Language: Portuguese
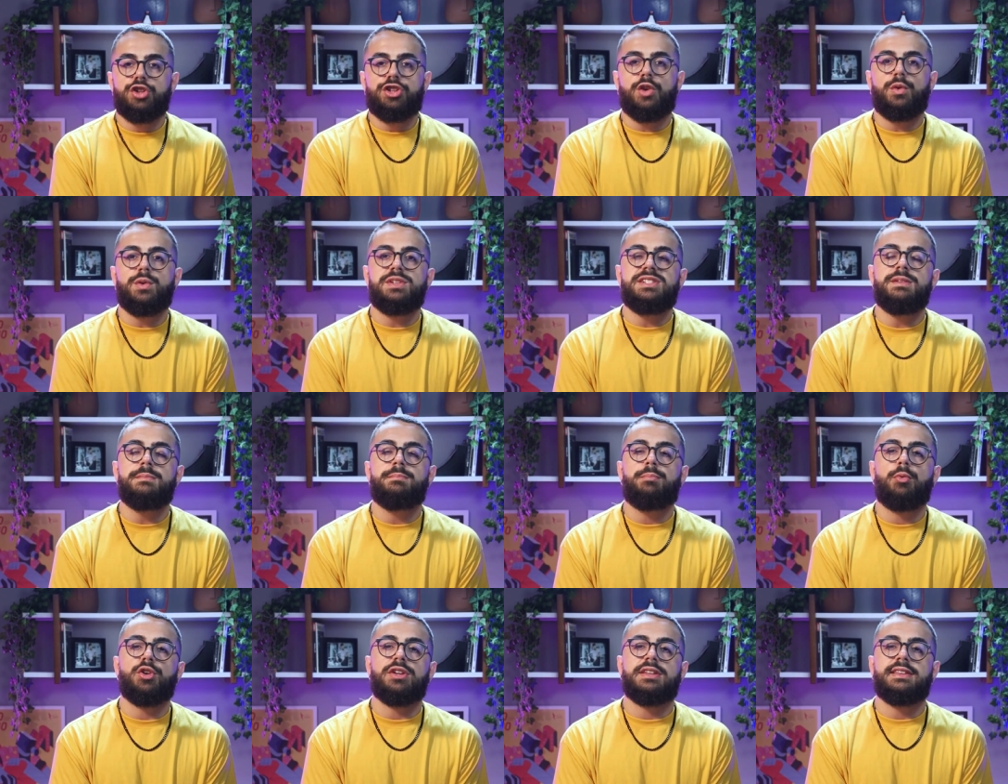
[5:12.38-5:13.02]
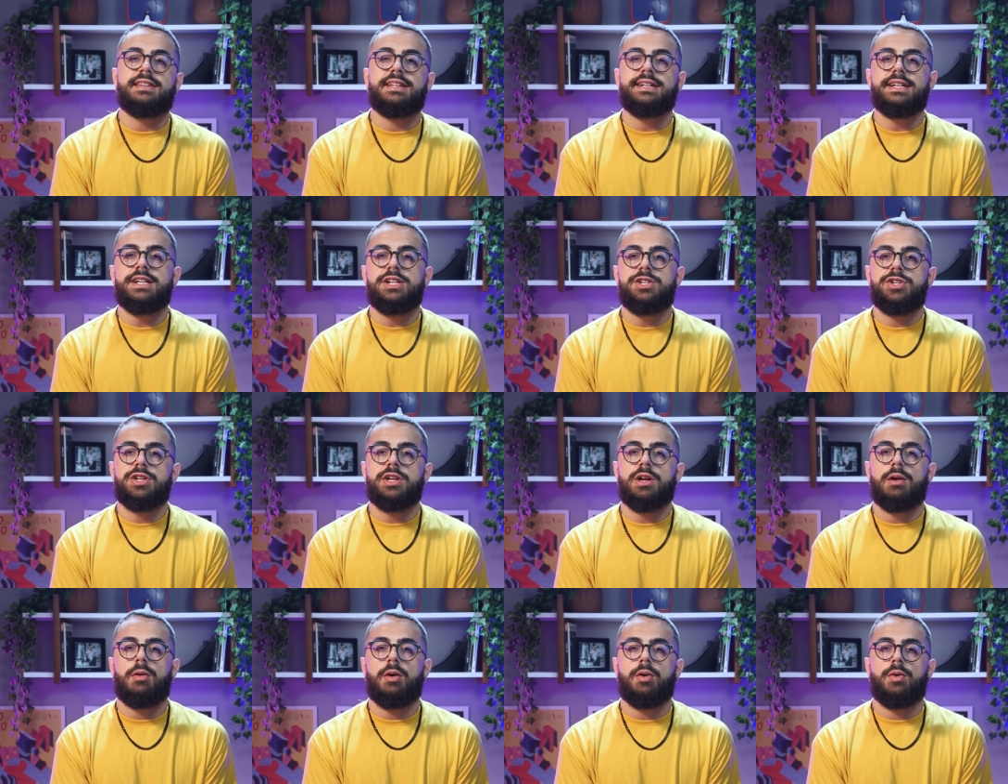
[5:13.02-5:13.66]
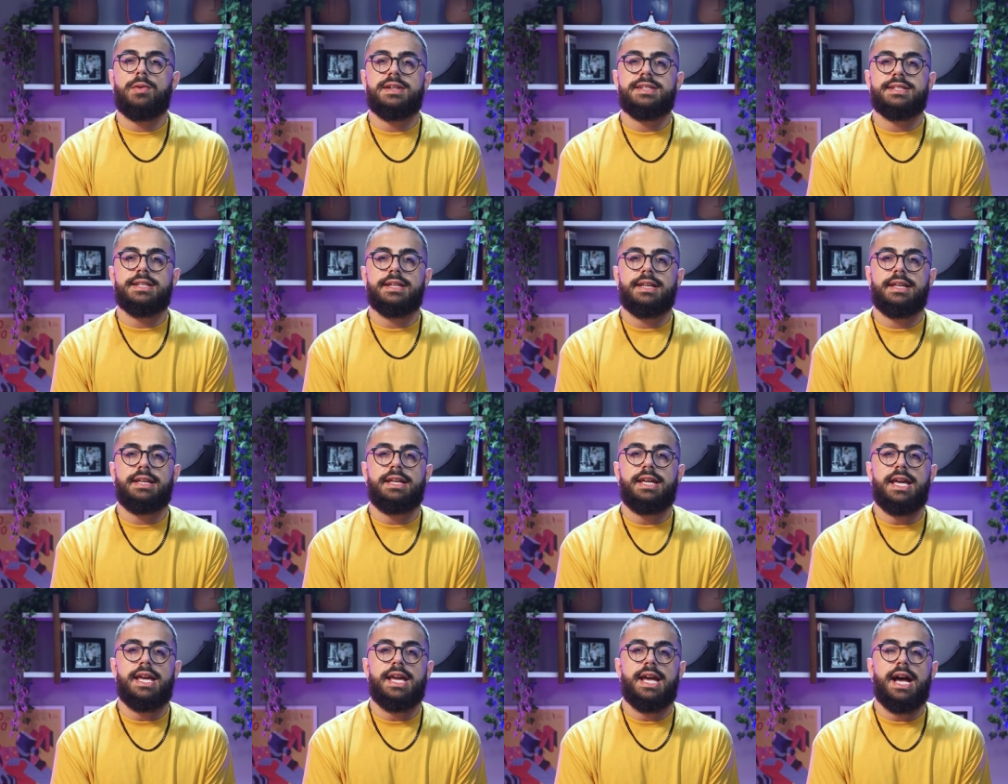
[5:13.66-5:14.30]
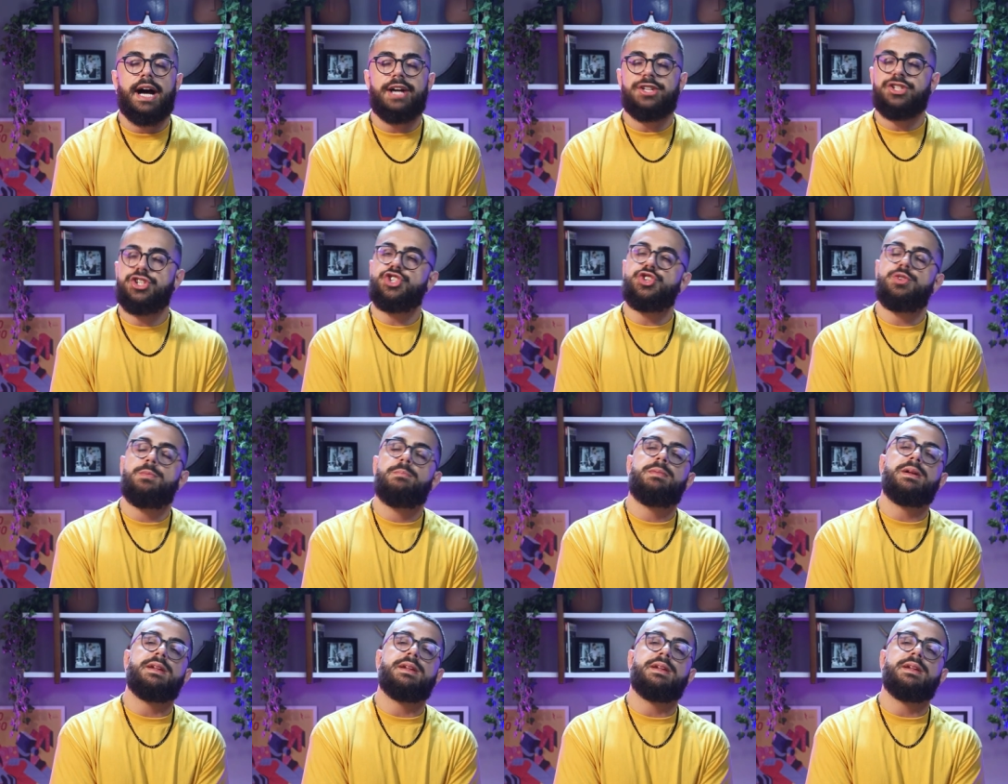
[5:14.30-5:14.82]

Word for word: Outra coisa importante, que é uma coisa que a gente